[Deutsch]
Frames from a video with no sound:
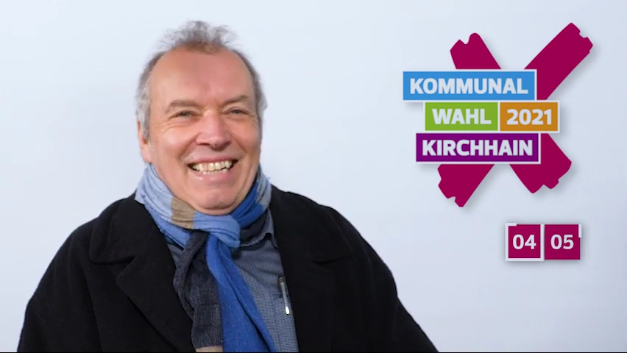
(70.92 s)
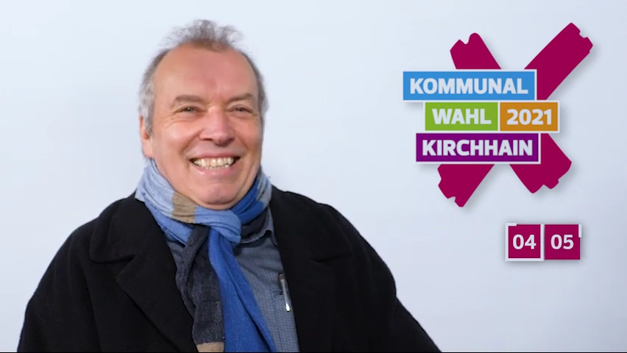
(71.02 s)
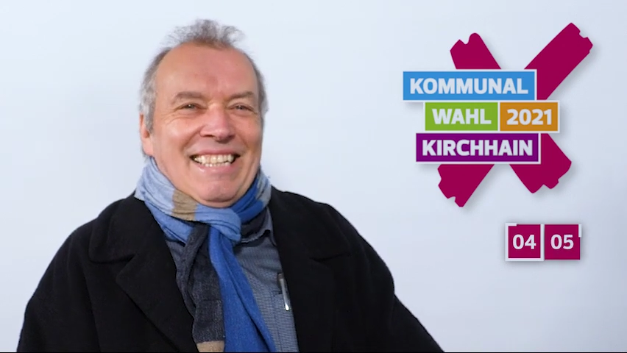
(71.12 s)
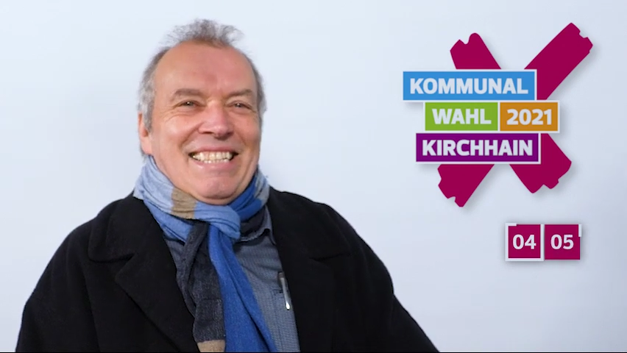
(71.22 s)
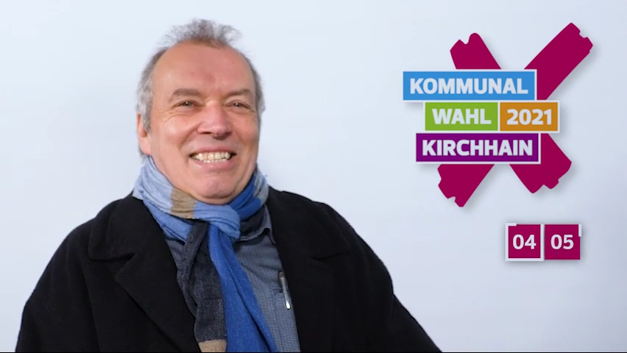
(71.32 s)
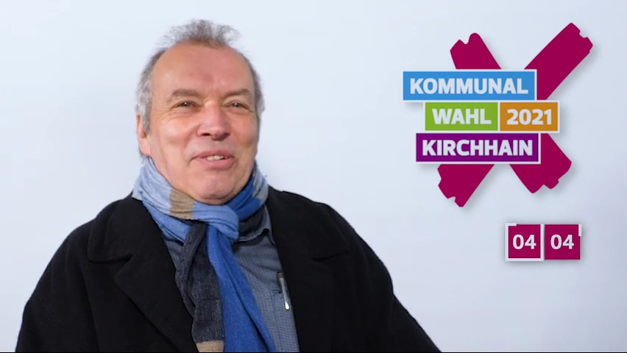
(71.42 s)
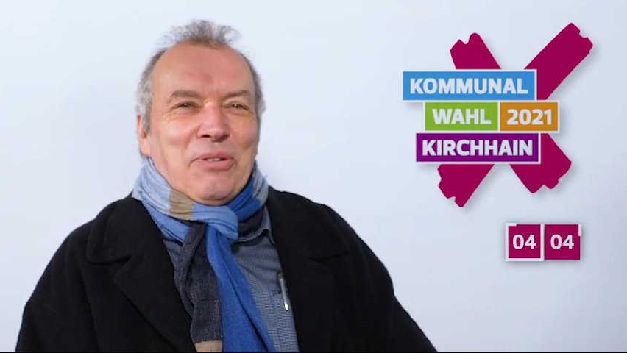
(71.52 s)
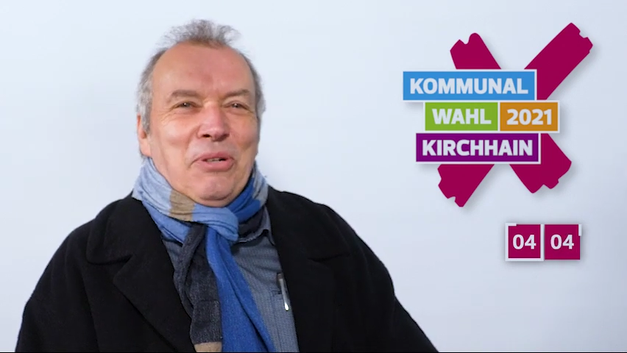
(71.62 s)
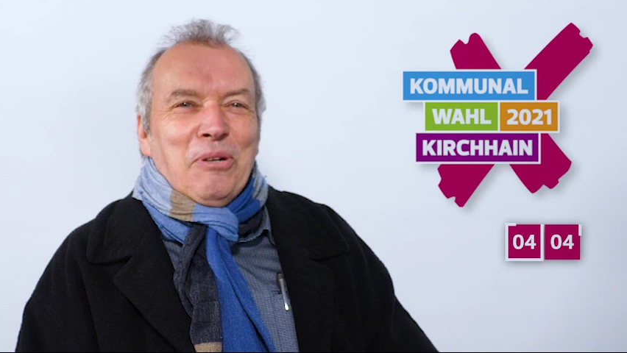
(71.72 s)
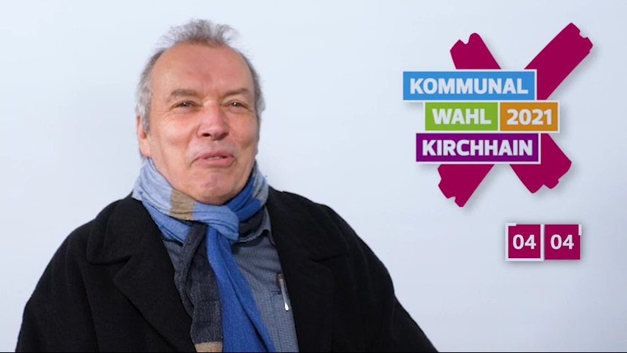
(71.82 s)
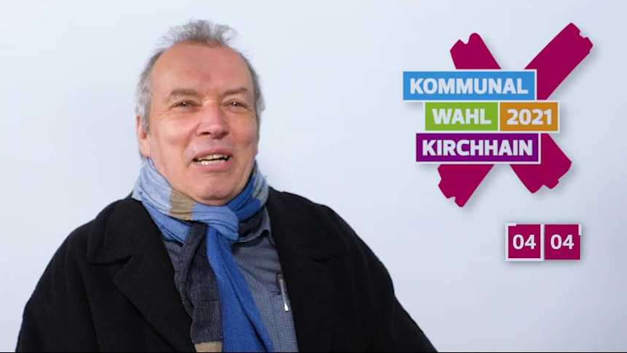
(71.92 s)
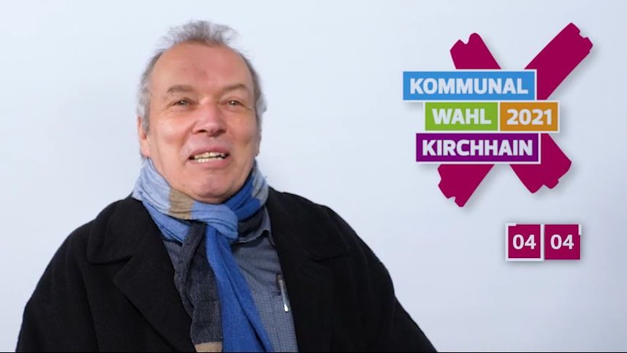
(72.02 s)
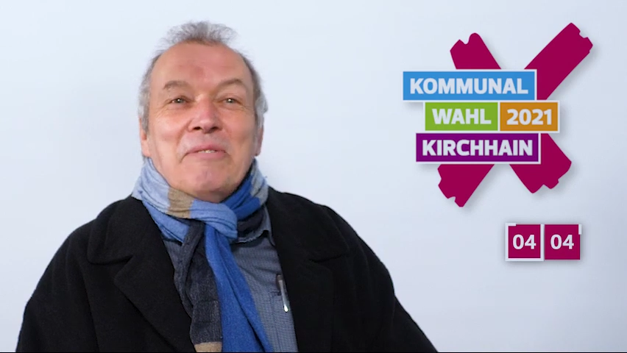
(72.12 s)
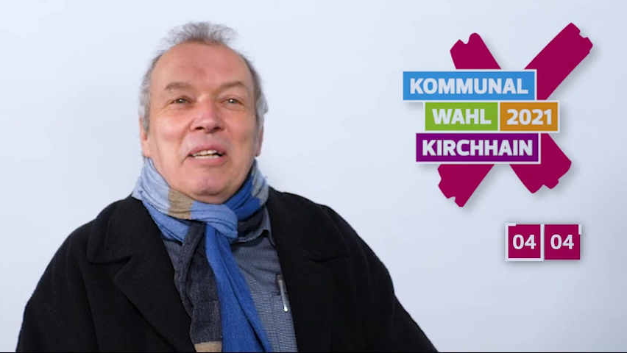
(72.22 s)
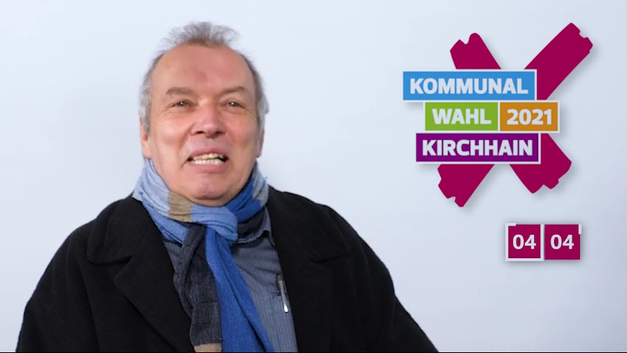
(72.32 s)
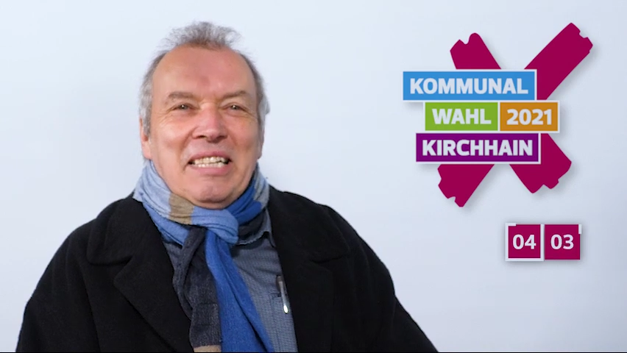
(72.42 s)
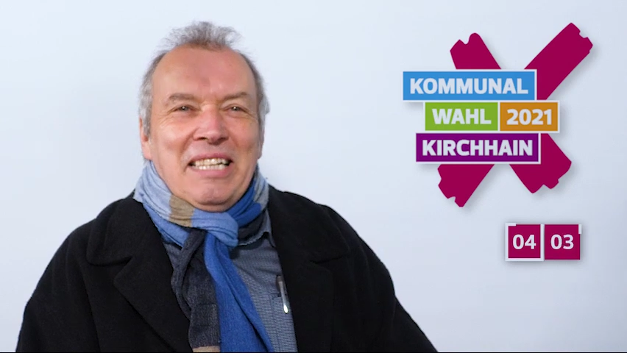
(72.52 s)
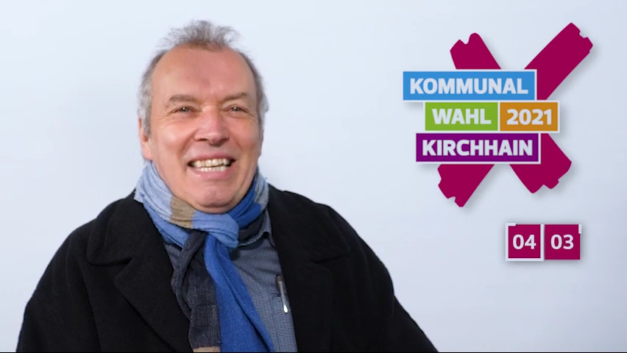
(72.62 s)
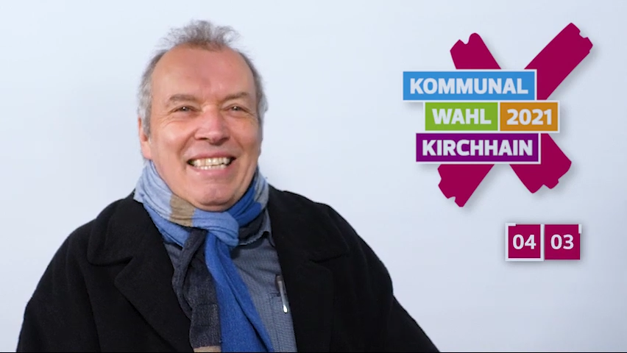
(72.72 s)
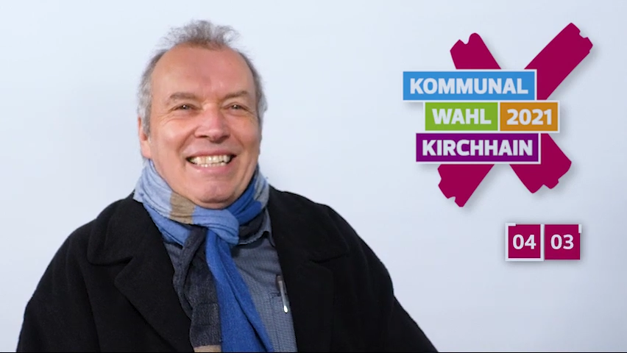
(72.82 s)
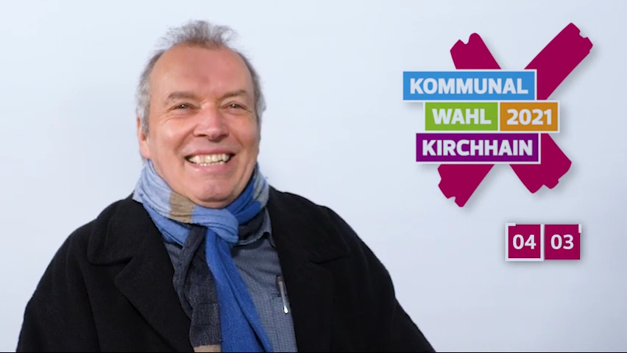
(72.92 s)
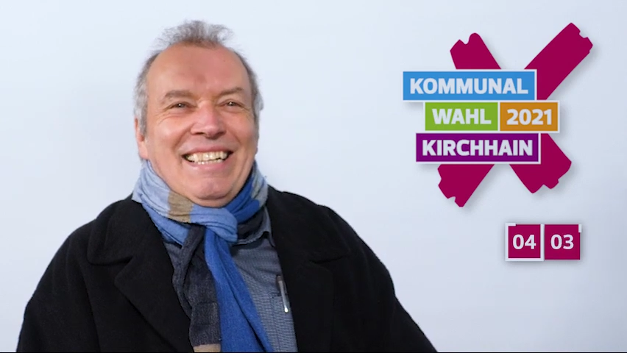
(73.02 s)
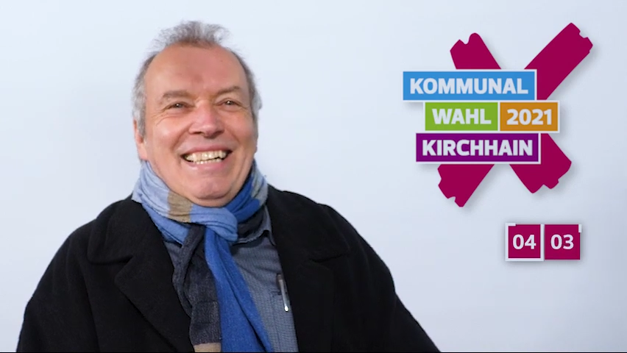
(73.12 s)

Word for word: Das ist eine schöne Frage. Welche nicht?